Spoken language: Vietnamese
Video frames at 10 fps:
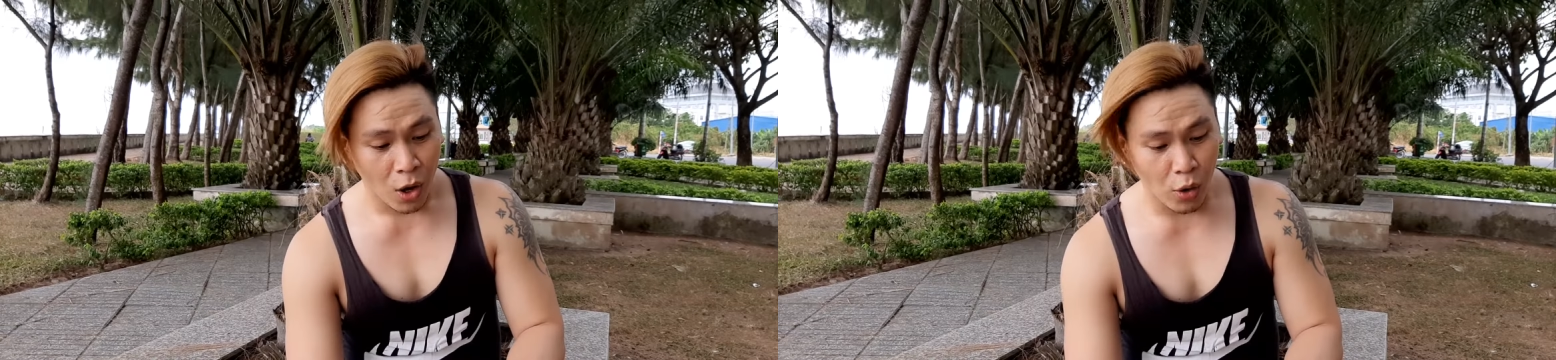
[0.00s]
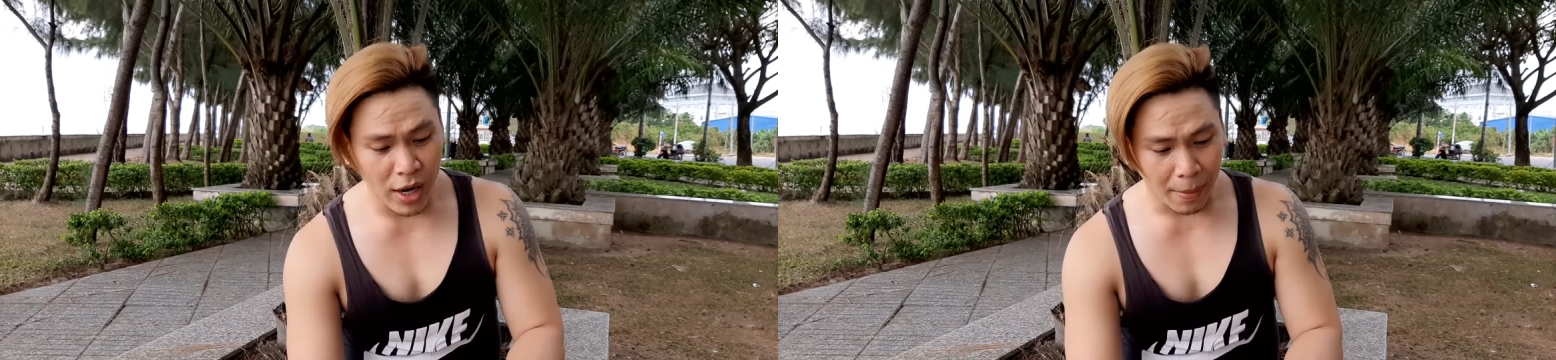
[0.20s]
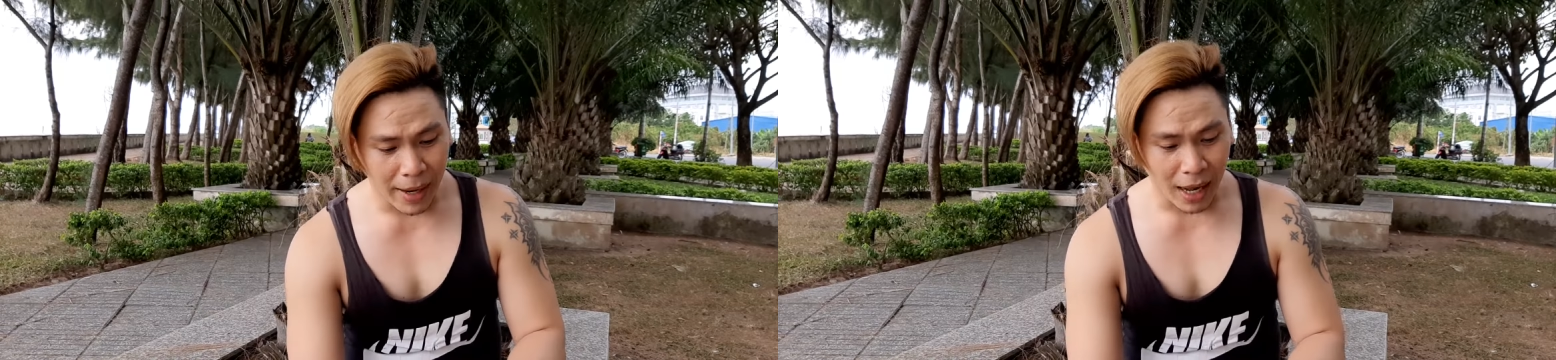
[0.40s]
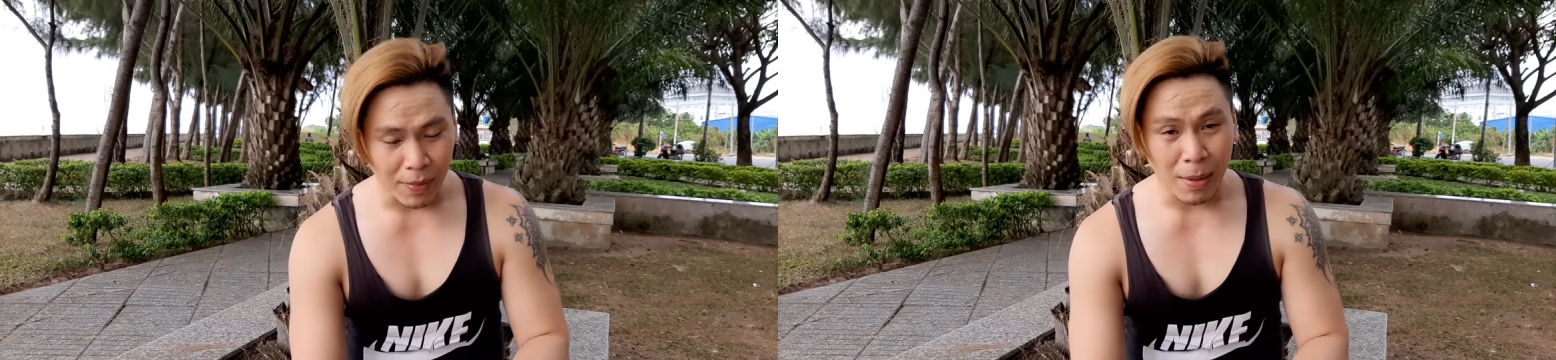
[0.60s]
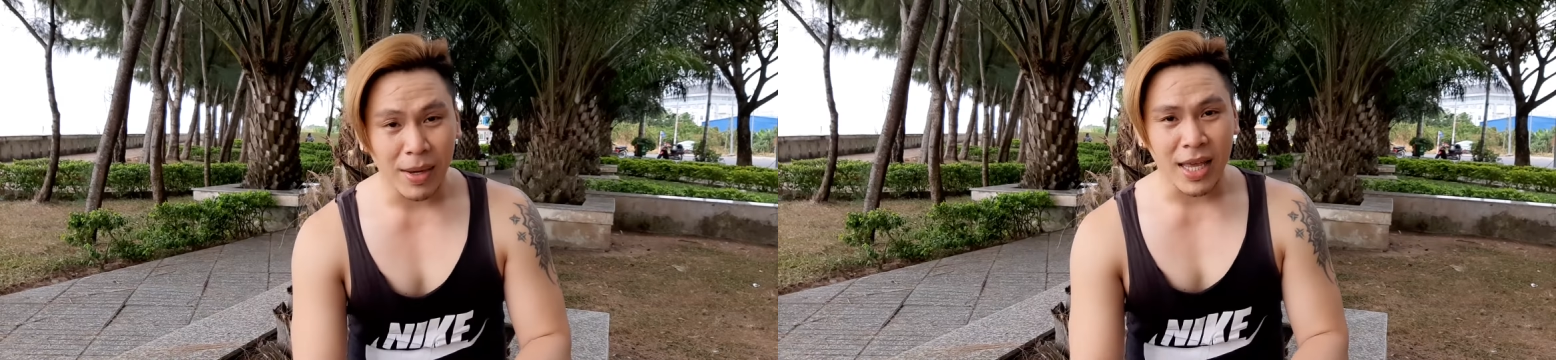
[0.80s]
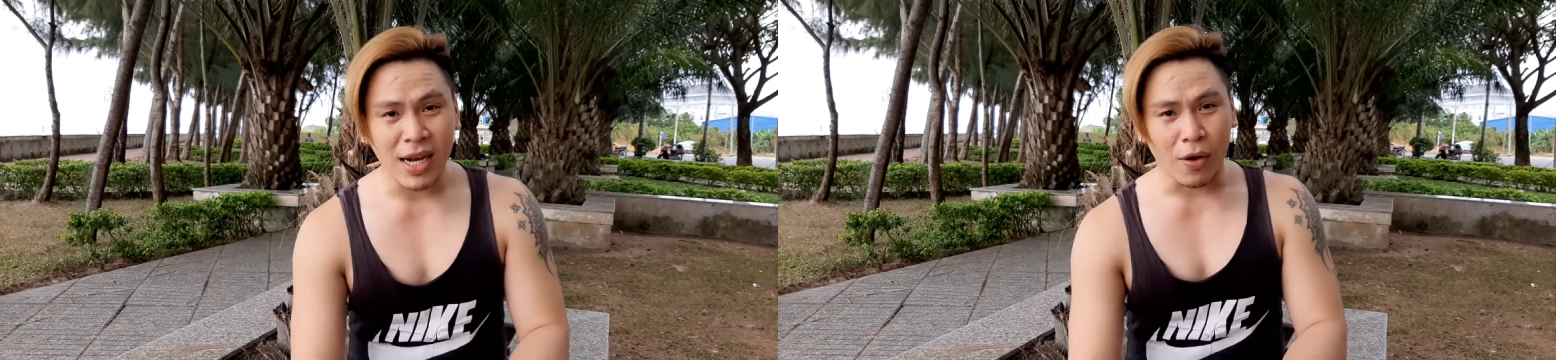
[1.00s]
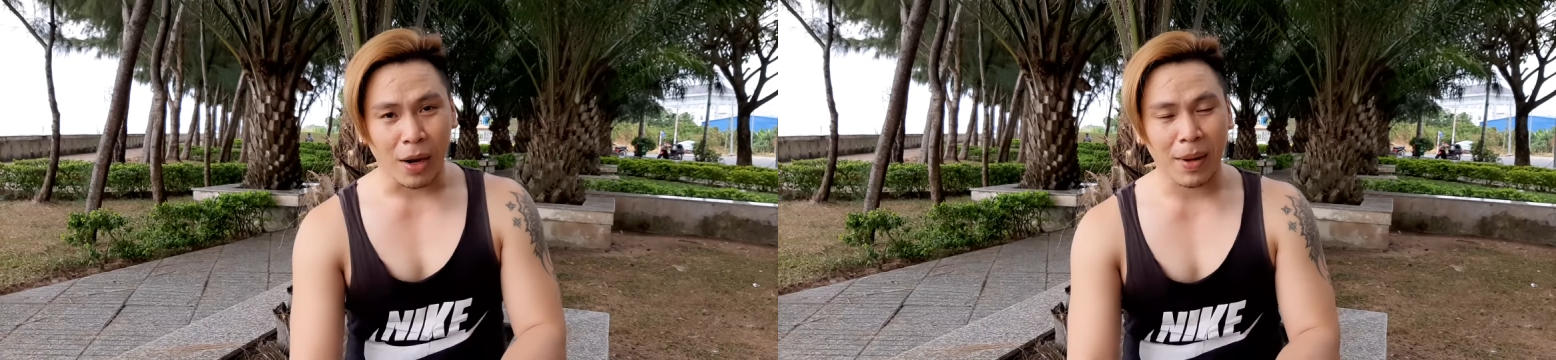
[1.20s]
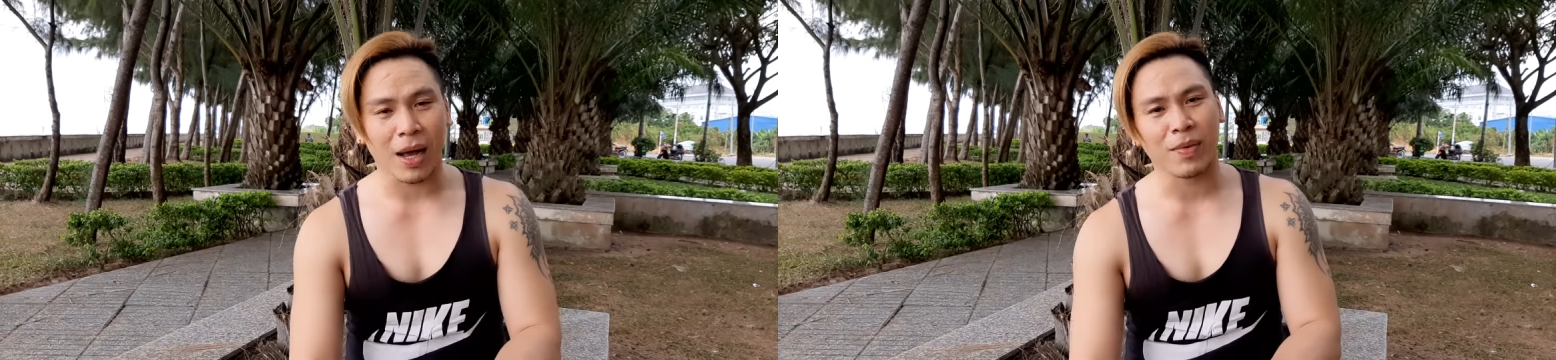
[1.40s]
cuối năm 2019 đầu
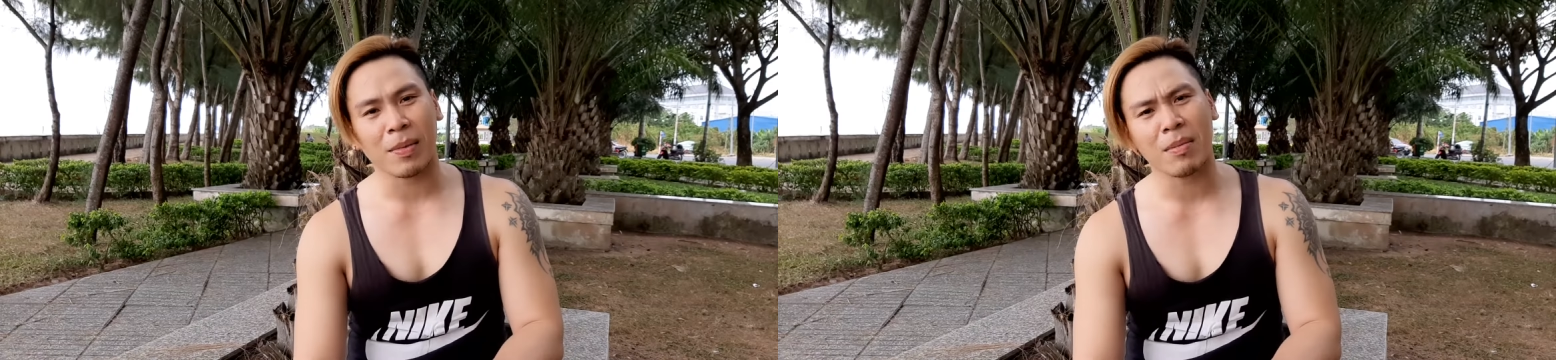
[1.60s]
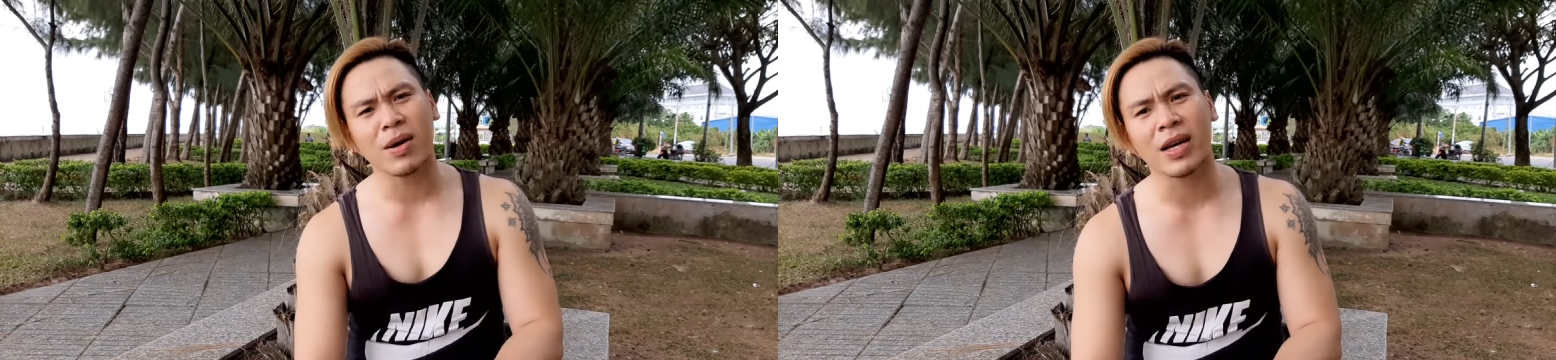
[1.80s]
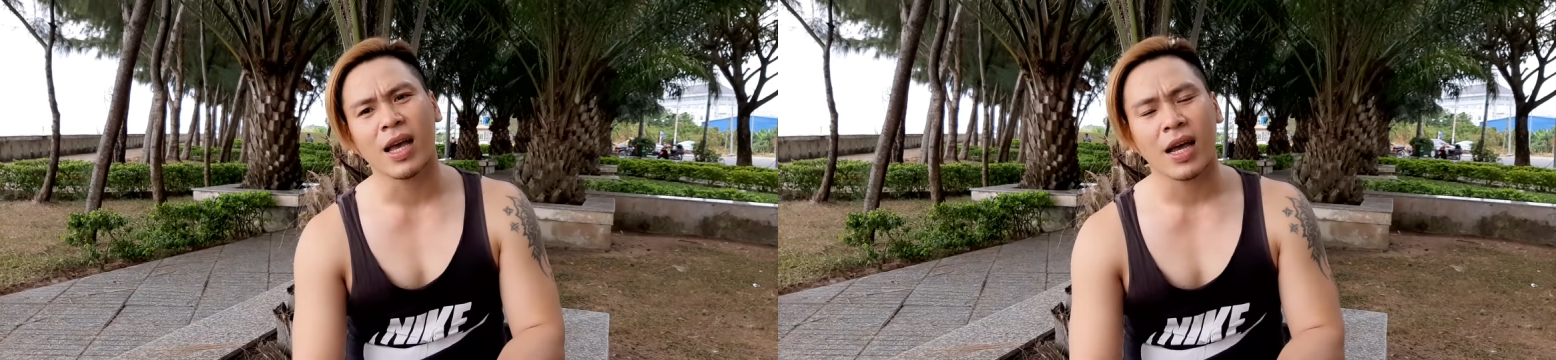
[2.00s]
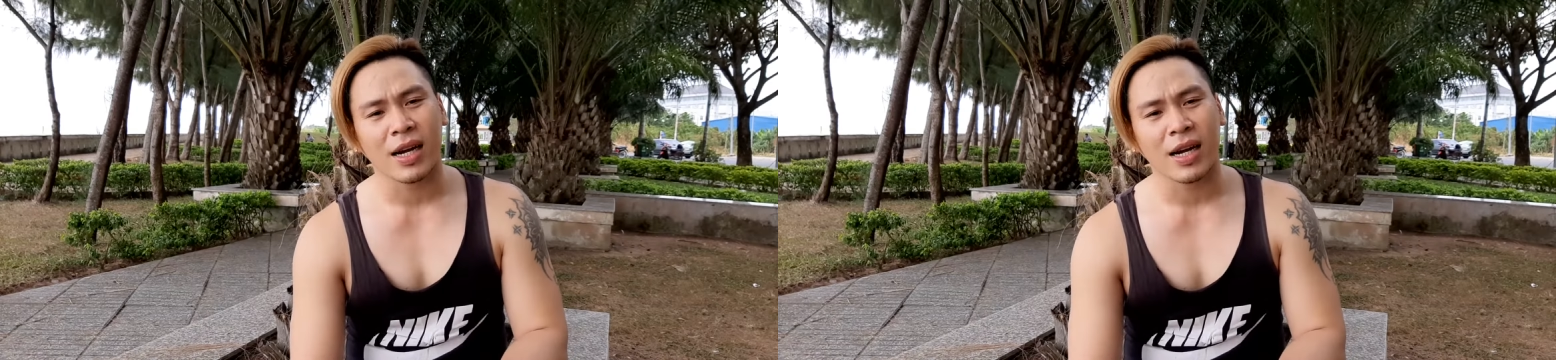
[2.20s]
năm 2020